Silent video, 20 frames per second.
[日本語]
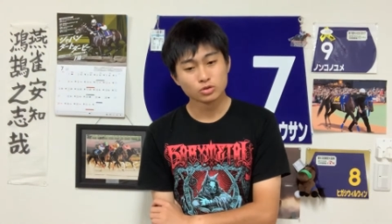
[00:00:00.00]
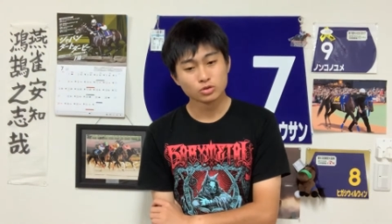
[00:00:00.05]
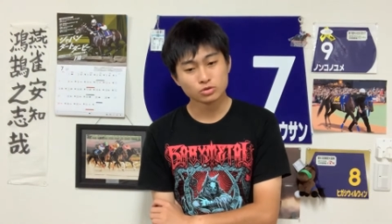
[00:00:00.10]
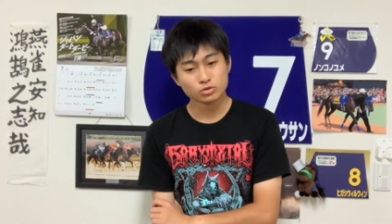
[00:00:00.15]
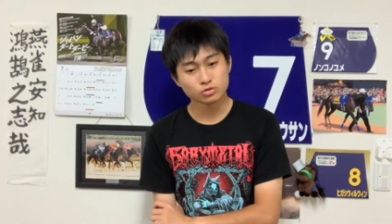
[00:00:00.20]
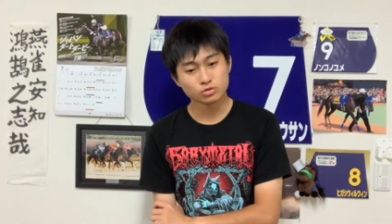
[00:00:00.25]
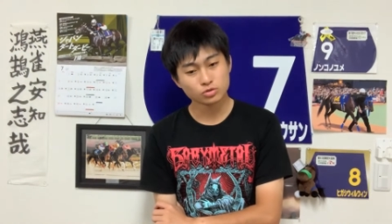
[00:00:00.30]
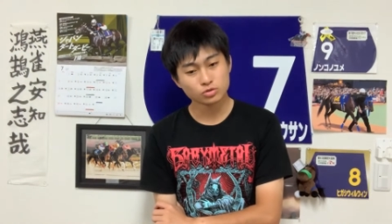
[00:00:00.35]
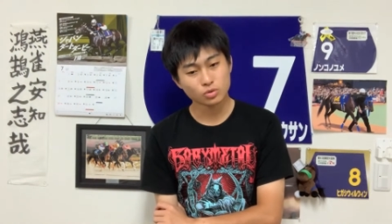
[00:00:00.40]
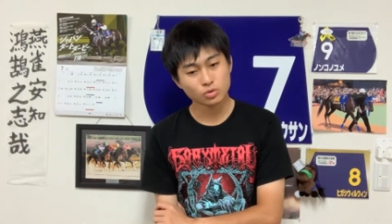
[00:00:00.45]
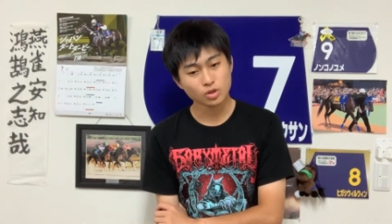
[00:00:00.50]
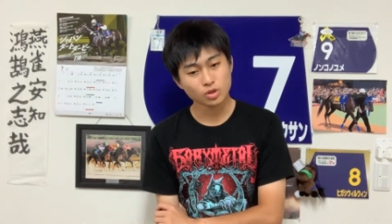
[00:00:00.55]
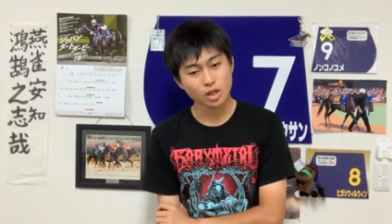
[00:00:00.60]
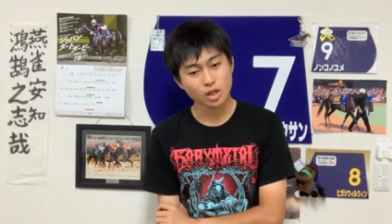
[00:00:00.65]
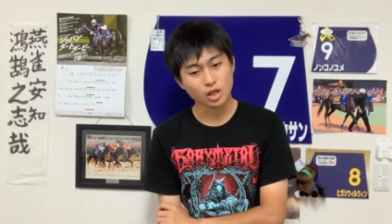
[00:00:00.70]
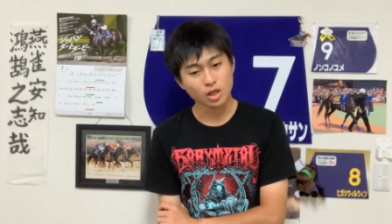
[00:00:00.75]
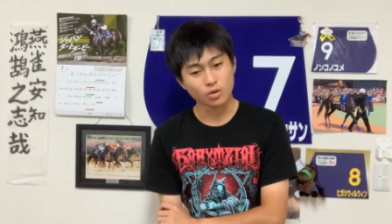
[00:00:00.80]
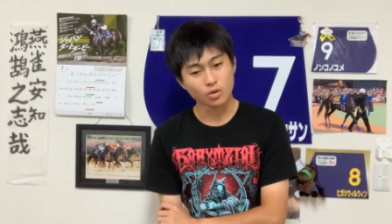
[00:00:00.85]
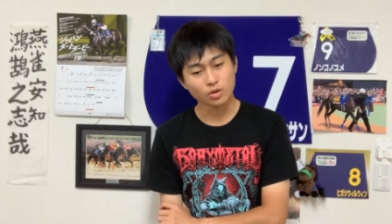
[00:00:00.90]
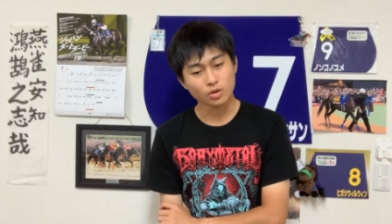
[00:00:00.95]
うん、どうな
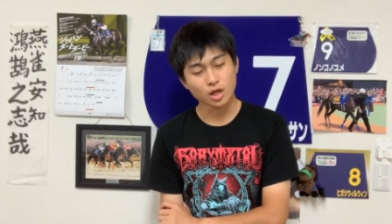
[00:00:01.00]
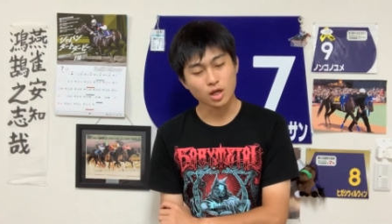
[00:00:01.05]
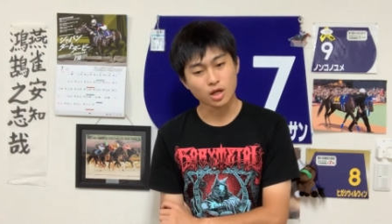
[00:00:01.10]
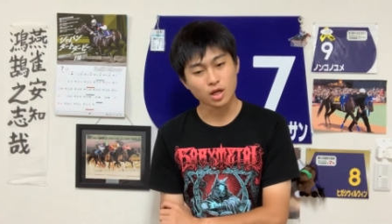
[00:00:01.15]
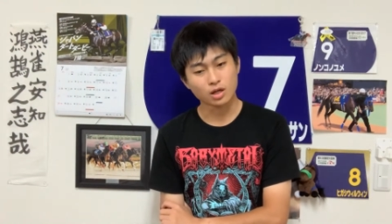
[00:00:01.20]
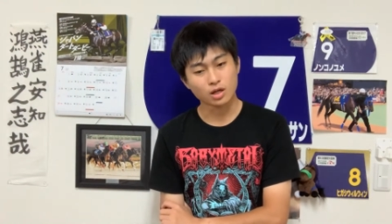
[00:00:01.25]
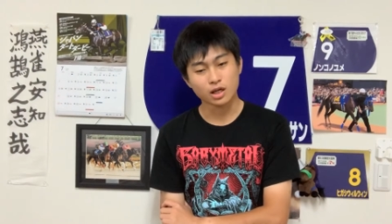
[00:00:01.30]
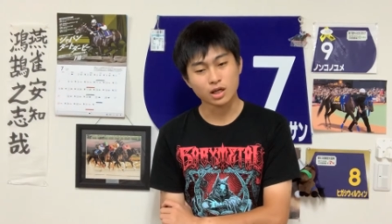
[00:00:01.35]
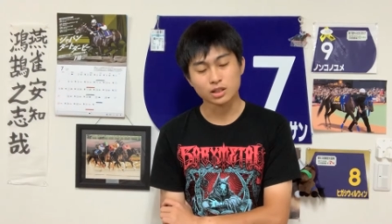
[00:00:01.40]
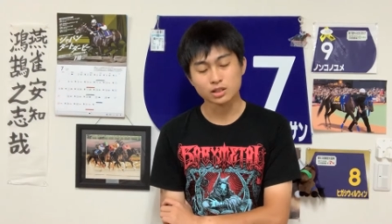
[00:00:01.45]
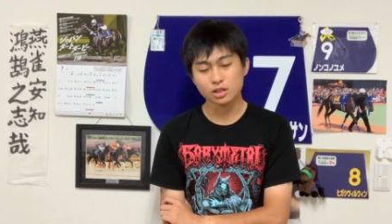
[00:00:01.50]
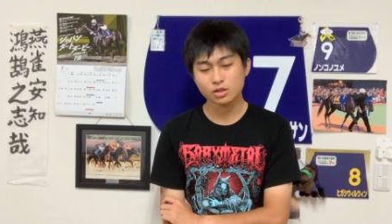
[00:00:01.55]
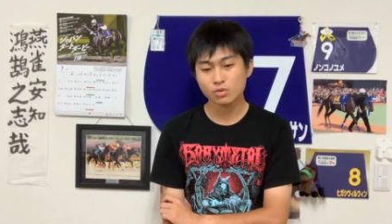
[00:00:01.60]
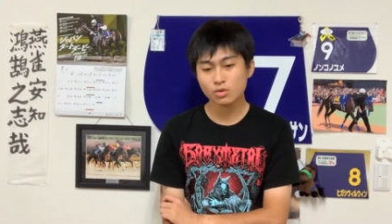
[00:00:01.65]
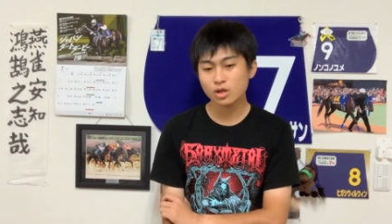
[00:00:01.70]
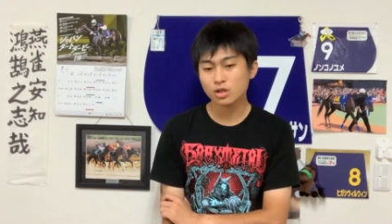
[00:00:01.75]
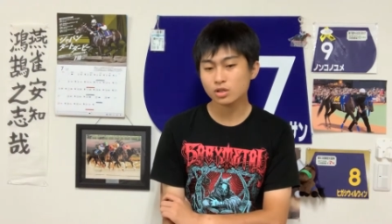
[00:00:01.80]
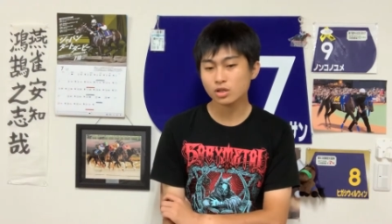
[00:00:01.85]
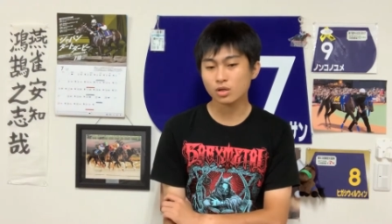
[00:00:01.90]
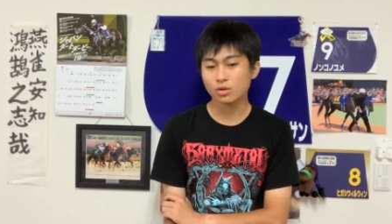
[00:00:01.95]
んだろうな、
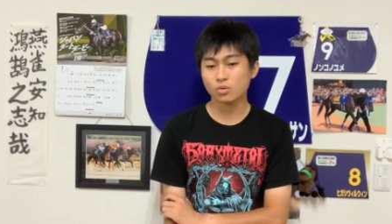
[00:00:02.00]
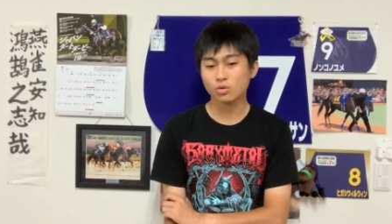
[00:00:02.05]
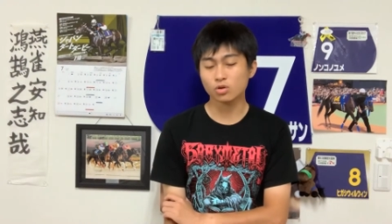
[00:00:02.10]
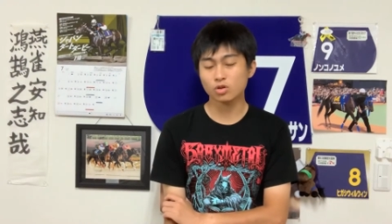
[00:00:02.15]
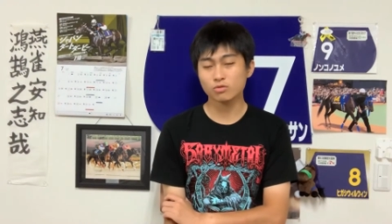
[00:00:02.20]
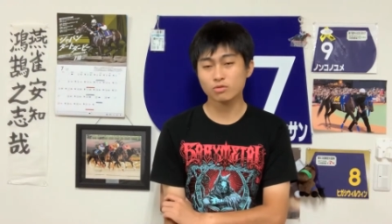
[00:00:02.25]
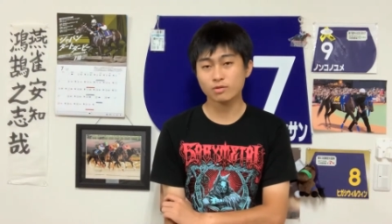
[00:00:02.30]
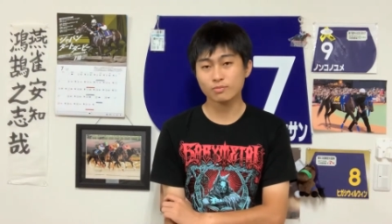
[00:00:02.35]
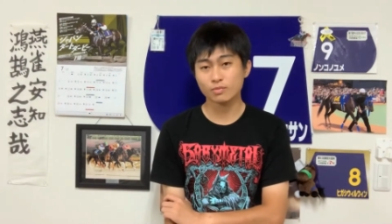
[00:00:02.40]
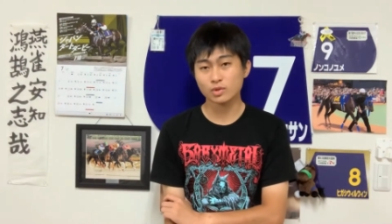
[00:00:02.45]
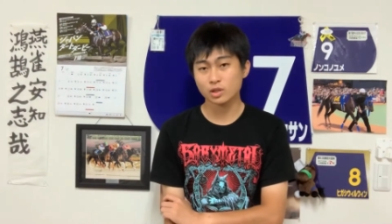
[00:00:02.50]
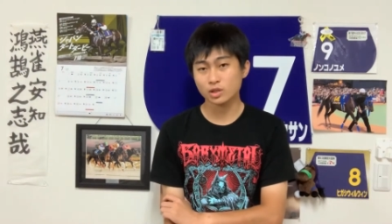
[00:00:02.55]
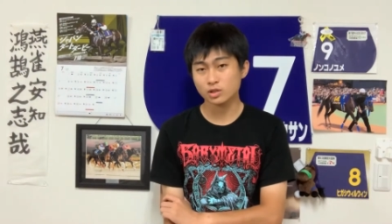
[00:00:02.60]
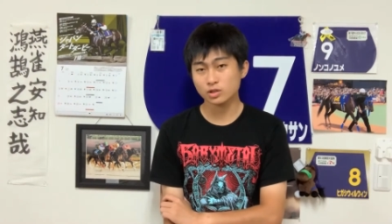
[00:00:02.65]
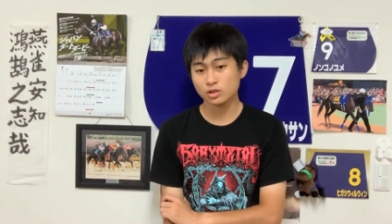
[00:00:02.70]
カテドラルならこのメンバー